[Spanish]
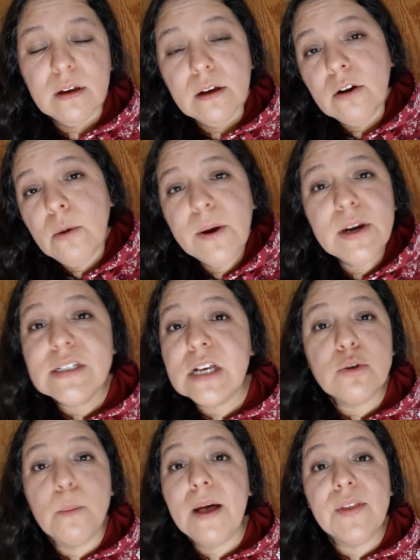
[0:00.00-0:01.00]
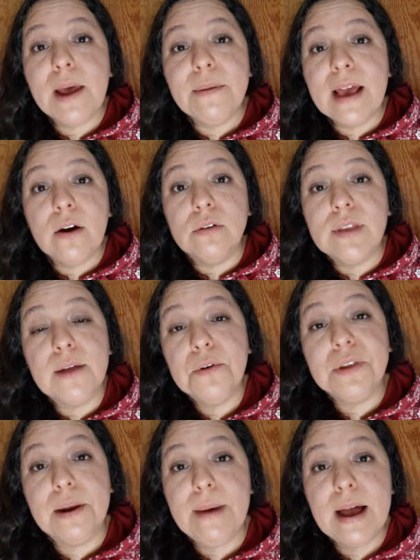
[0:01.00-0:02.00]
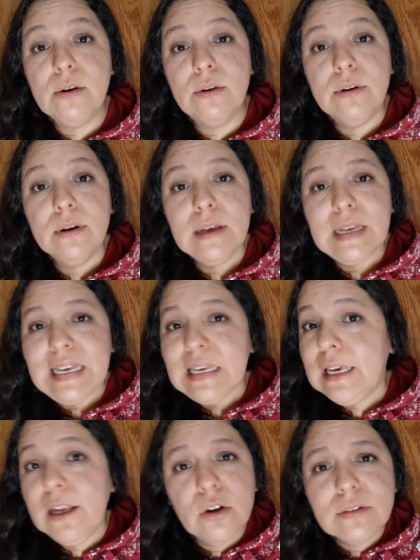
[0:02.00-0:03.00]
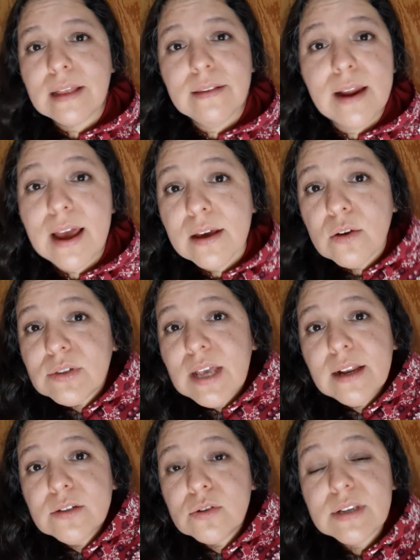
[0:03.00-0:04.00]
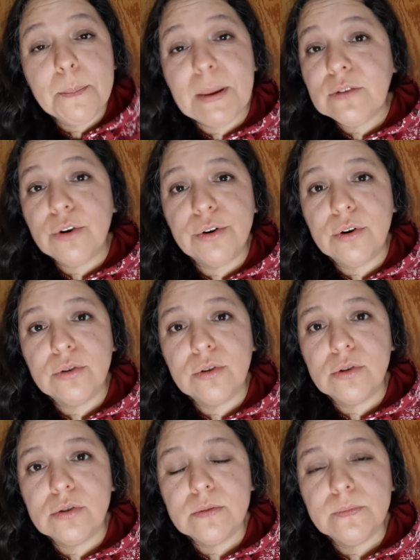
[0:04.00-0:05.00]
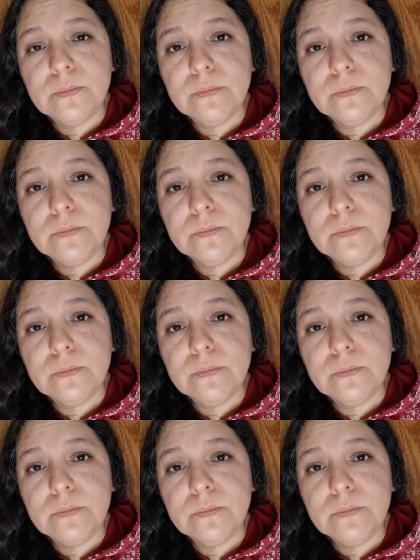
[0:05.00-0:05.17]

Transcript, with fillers: Lo bueno es que su madre había encontrado trabajo y no tendría que usar esos zapatos rotos.